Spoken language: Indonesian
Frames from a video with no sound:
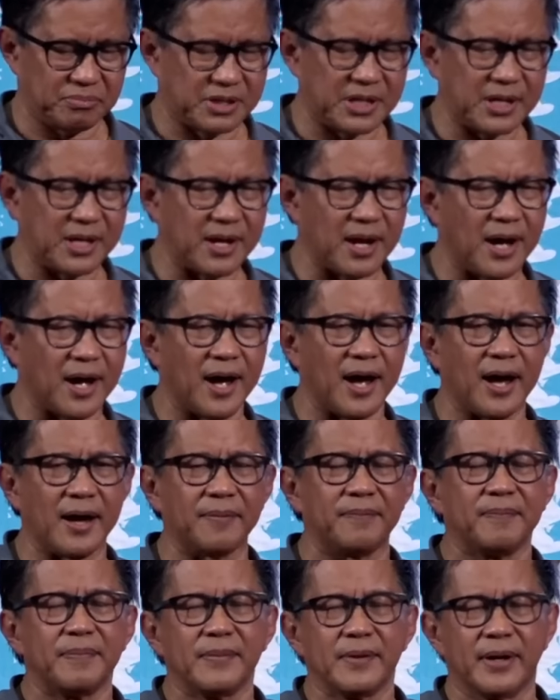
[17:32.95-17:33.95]
Cina,
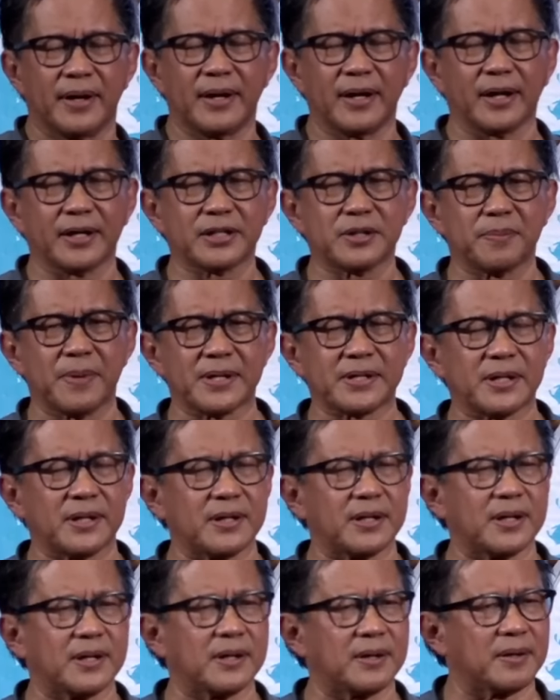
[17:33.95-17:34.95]
ada
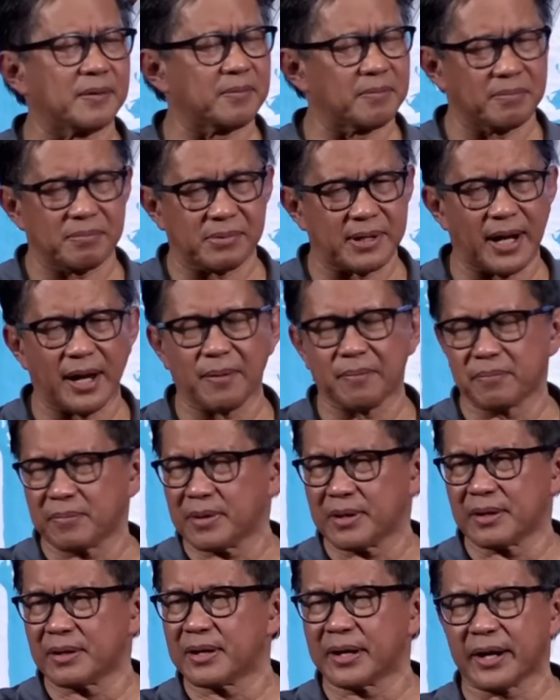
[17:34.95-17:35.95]
kecemasan di
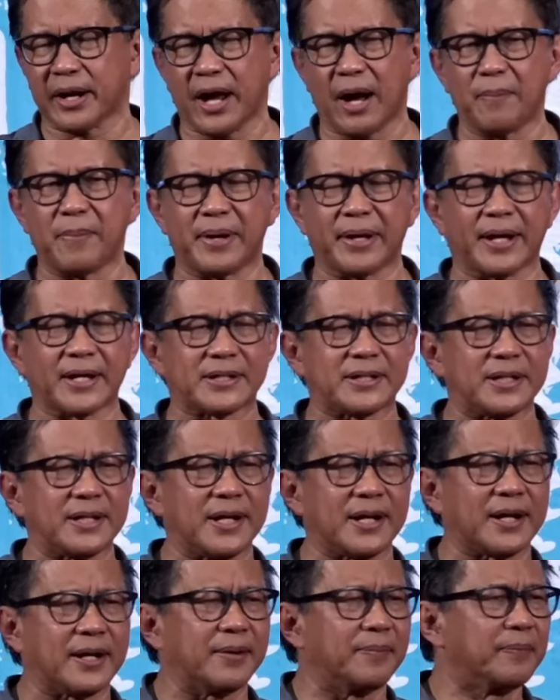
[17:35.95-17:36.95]
dalam negeri Amerika
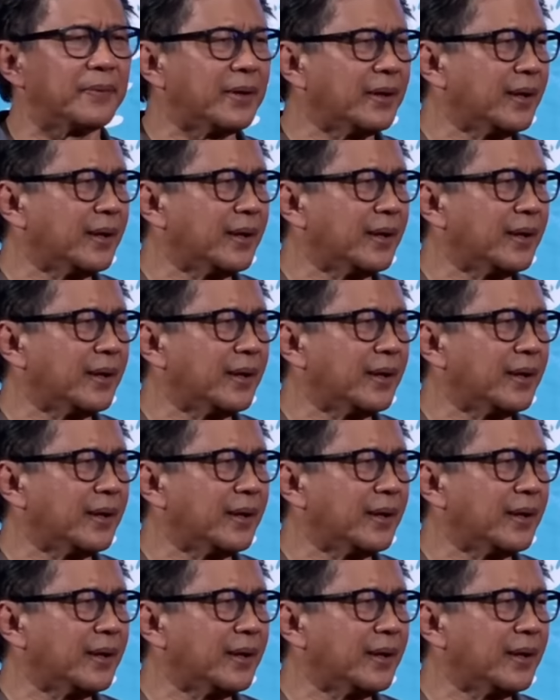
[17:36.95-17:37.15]
sendiri.